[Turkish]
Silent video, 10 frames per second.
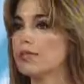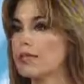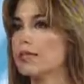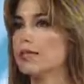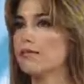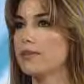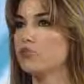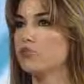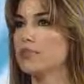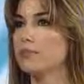bizdeki
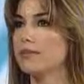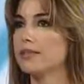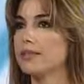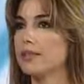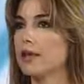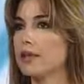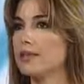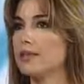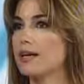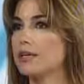enflasyon sepetindeki
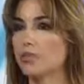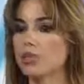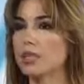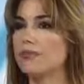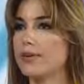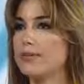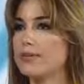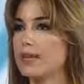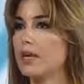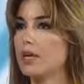ağırlıklar gibi oradaki
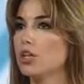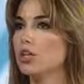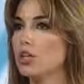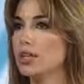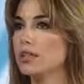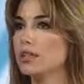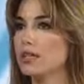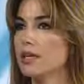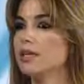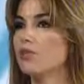Fed'de de şey?
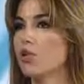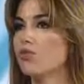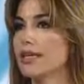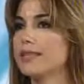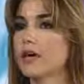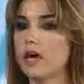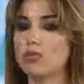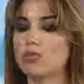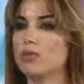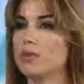New York Fed daha
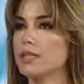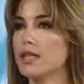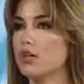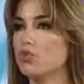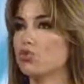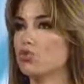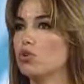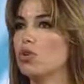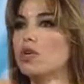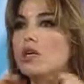mı mesela
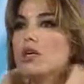güçlü?